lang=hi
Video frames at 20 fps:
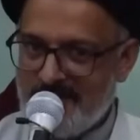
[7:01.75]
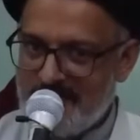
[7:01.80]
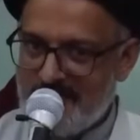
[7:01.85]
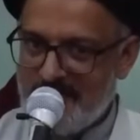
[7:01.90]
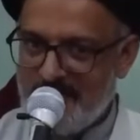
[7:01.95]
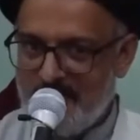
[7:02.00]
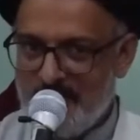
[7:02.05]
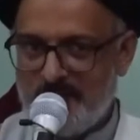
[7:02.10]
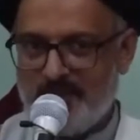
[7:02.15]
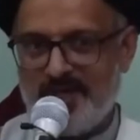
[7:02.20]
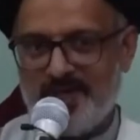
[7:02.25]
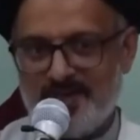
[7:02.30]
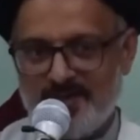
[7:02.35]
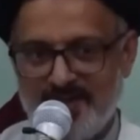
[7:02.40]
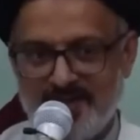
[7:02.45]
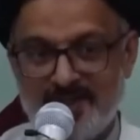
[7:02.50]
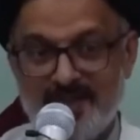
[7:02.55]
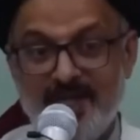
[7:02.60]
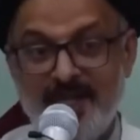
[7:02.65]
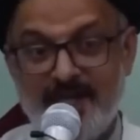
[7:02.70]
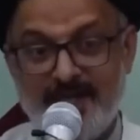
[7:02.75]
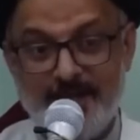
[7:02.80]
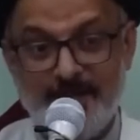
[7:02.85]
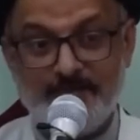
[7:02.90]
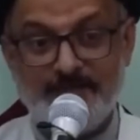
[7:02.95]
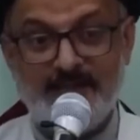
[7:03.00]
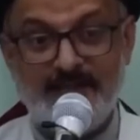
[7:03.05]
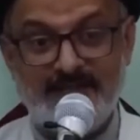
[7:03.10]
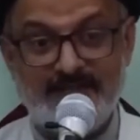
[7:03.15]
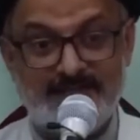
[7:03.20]
कंटिन्यू कर सकते हैं
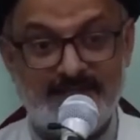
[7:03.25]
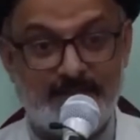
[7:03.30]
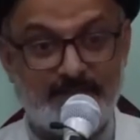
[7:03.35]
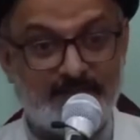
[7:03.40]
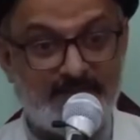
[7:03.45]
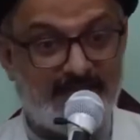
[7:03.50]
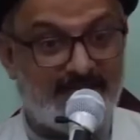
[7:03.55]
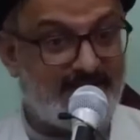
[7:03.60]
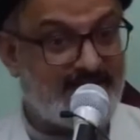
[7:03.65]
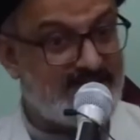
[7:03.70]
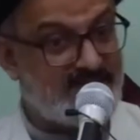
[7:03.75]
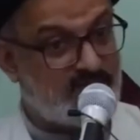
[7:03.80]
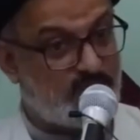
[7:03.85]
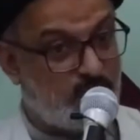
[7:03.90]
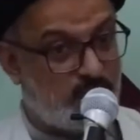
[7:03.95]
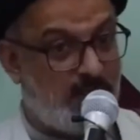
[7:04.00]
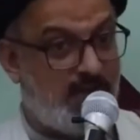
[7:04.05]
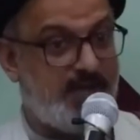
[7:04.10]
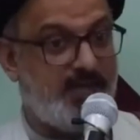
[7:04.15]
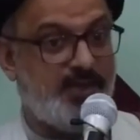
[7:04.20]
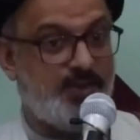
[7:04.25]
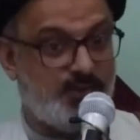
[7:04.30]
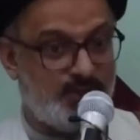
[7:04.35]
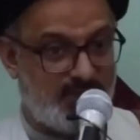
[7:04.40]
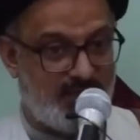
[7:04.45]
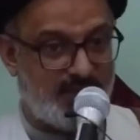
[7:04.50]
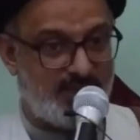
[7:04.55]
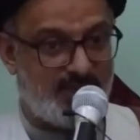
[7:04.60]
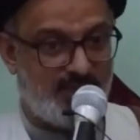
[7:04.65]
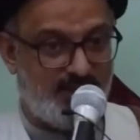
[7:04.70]
कब तक जब तक कि सुबह नहीं हो
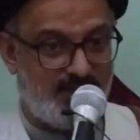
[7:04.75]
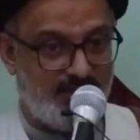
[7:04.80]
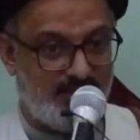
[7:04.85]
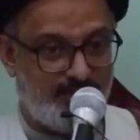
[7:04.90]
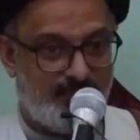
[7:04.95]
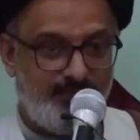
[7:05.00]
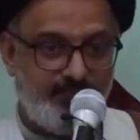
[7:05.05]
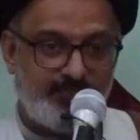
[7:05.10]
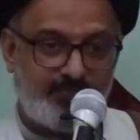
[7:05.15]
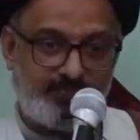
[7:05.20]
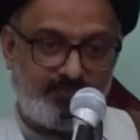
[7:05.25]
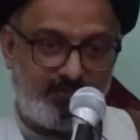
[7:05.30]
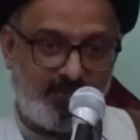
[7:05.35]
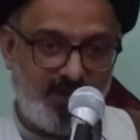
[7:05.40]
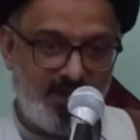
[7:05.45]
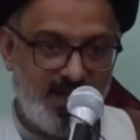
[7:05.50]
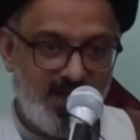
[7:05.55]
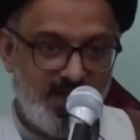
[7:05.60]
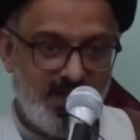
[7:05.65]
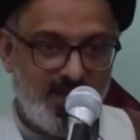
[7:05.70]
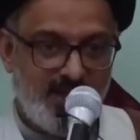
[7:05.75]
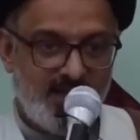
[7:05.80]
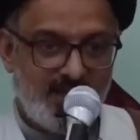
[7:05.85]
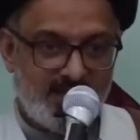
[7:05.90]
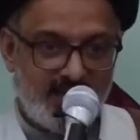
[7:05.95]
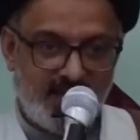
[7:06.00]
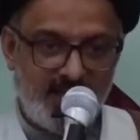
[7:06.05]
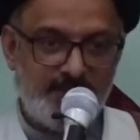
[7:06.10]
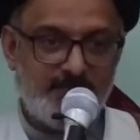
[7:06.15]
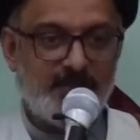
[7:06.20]
जाती
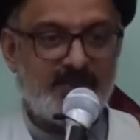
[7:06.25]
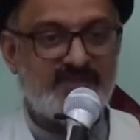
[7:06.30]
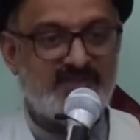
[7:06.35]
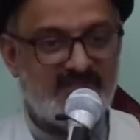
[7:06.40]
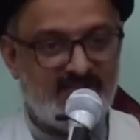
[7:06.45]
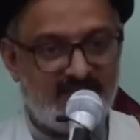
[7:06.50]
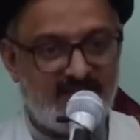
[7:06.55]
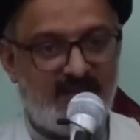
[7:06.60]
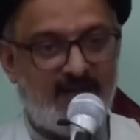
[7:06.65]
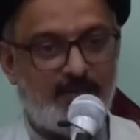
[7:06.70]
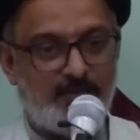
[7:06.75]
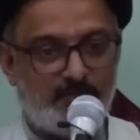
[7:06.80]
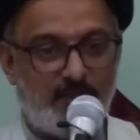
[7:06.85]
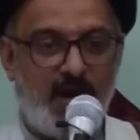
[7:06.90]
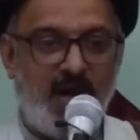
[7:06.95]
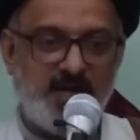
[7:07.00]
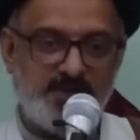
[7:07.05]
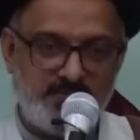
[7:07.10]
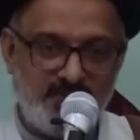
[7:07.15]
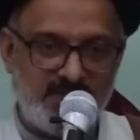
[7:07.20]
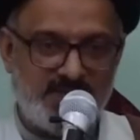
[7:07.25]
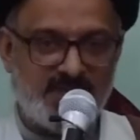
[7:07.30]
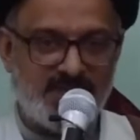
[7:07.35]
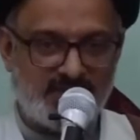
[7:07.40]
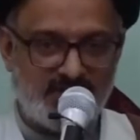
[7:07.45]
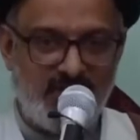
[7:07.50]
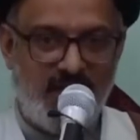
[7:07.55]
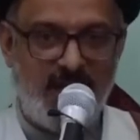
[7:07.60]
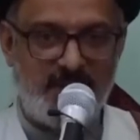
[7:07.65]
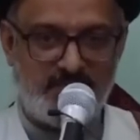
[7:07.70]
यानी मसलन पाँच बज के
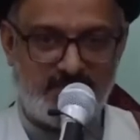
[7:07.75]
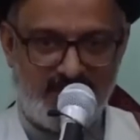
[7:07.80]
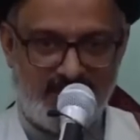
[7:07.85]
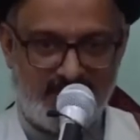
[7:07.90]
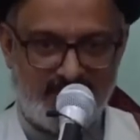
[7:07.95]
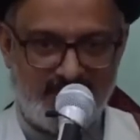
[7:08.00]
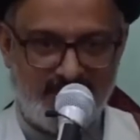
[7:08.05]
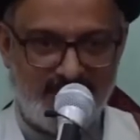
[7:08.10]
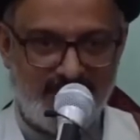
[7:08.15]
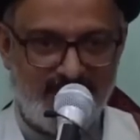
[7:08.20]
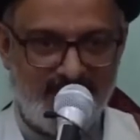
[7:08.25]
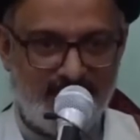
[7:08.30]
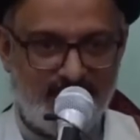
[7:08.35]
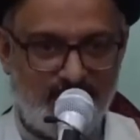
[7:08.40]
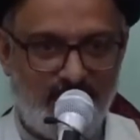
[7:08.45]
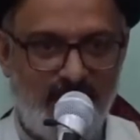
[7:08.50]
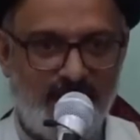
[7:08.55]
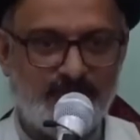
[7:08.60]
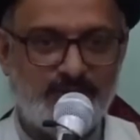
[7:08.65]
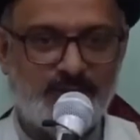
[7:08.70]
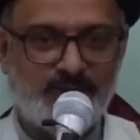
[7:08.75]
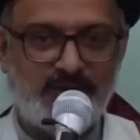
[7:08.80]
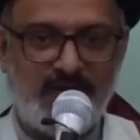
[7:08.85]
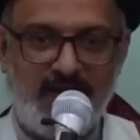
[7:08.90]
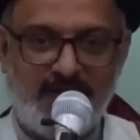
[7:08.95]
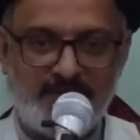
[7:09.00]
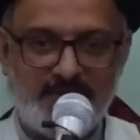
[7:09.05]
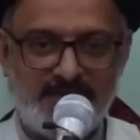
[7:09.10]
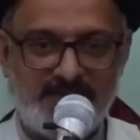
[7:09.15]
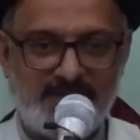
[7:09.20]
चार मिनट वहाँ तो
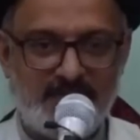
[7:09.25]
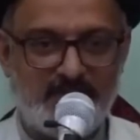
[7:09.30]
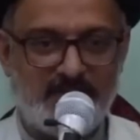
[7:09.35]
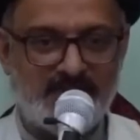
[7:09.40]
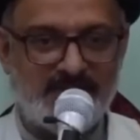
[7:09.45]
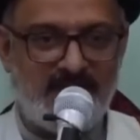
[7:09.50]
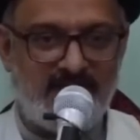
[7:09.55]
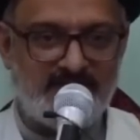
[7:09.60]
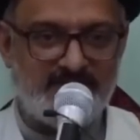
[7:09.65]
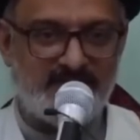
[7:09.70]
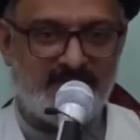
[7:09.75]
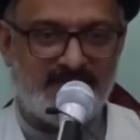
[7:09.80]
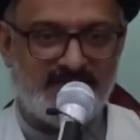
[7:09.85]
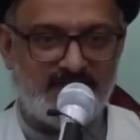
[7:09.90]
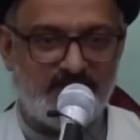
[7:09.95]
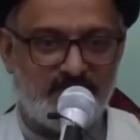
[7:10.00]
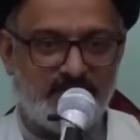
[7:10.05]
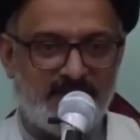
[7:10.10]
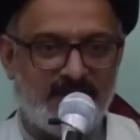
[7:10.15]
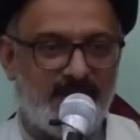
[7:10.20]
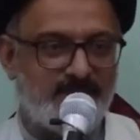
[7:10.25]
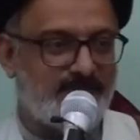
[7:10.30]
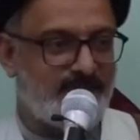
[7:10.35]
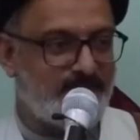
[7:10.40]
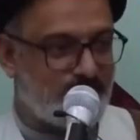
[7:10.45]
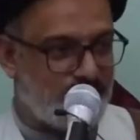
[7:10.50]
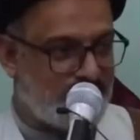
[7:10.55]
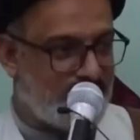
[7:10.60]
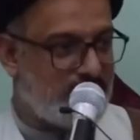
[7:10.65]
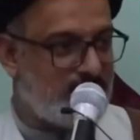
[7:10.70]
चार बज के पचास मिनट के ऊपर आपका
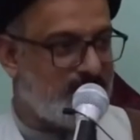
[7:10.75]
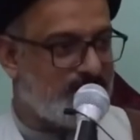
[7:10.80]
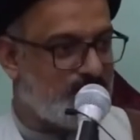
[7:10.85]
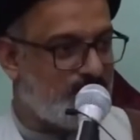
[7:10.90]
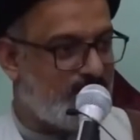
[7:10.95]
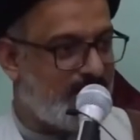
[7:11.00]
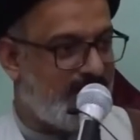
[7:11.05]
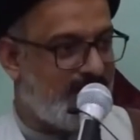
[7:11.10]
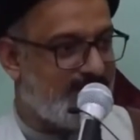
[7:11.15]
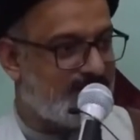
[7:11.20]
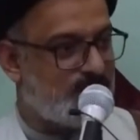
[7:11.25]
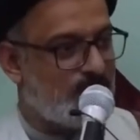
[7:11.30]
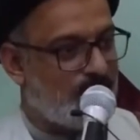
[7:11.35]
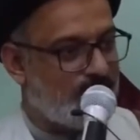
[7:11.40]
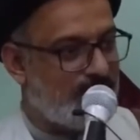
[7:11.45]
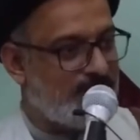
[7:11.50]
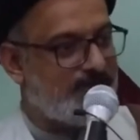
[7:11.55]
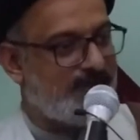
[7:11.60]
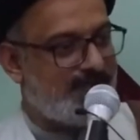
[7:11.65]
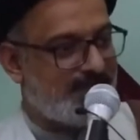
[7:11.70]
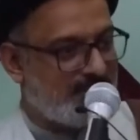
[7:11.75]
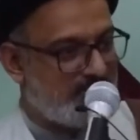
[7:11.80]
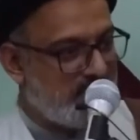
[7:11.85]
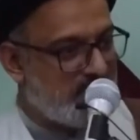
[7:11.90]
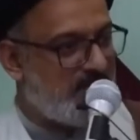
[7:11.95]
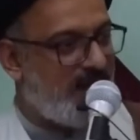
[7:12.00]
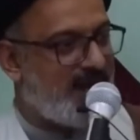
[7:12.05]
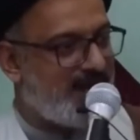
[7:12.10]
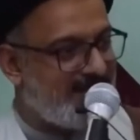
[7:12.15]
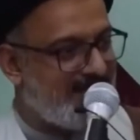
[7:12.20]
रोज़ा बंद हो रहा है चौदह मिनट अभी
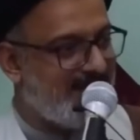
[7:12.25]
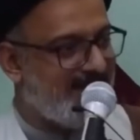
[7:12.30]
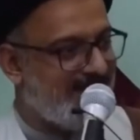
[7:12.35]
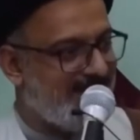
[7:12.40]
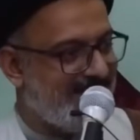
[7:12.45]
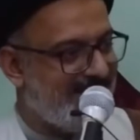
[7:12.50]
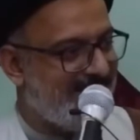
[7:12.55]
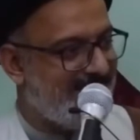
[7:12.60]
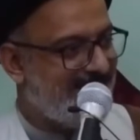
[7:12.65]
बाकी हैं